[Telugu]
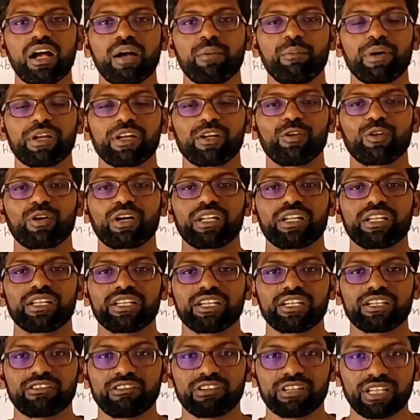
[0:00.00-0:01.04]
ఆ మనలో
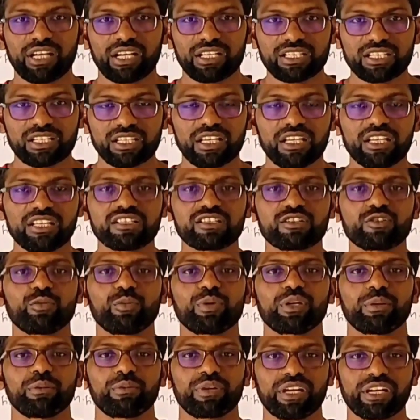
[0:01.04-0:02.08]
కలిగినటువంటి ఆ చేంజ్ను
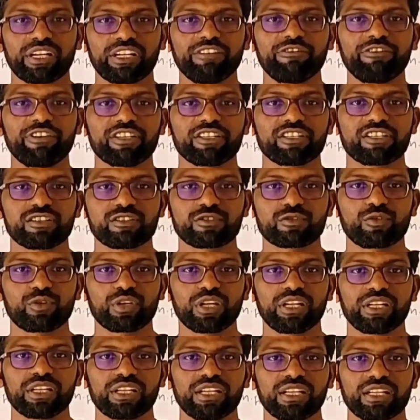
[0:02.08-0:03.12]
మనం రెక్టిఫై
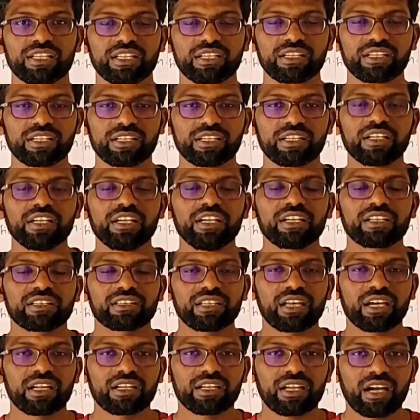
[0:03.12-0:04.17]
చేసుకోవడానికి లేదంటే
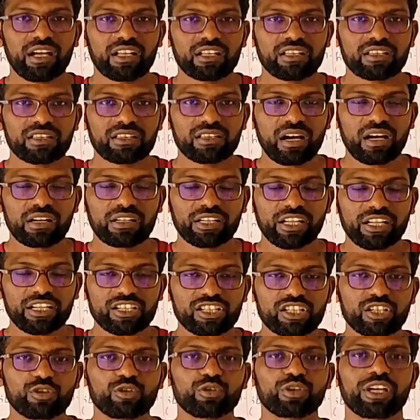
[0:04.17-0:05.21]
దాన్ని ఆ
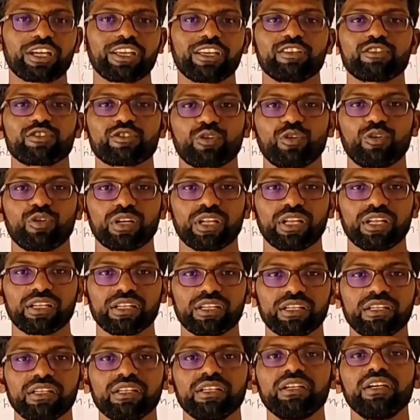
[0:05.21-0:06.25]
టెన్షన్ను
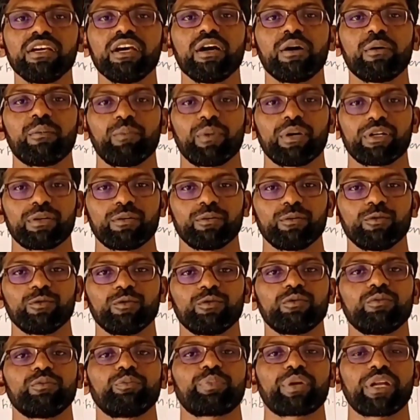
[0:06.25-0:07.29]
తగ్గించుకోవడానికి మనము
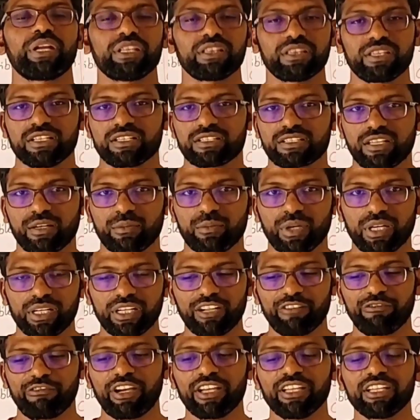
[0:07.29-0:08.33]
ప్రయత్నిస్తాం
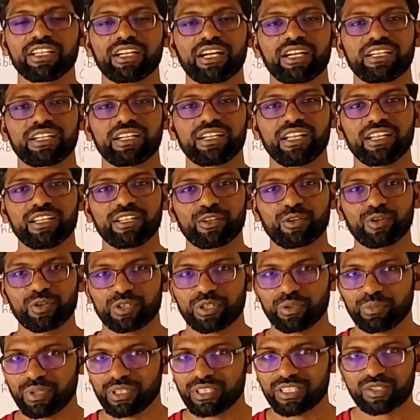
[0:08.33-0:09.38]
అంటే ఫైన్ కట్టడానికి
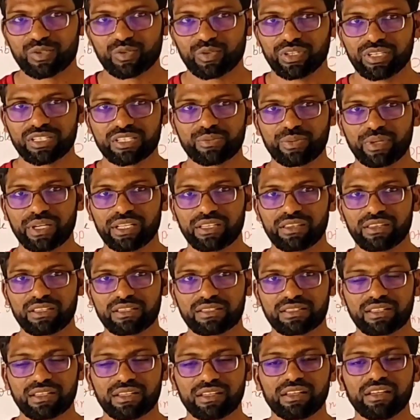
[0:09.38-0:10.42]
కొంతమంది స్టూడెంట్స్
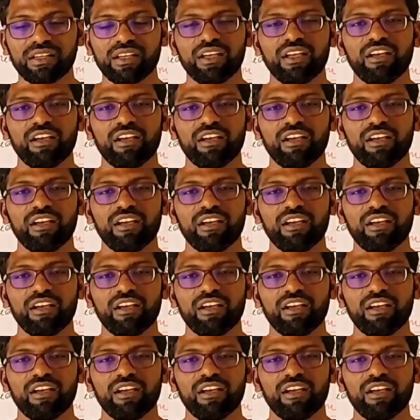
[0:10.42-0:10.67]
ప్రయత్నిస్తే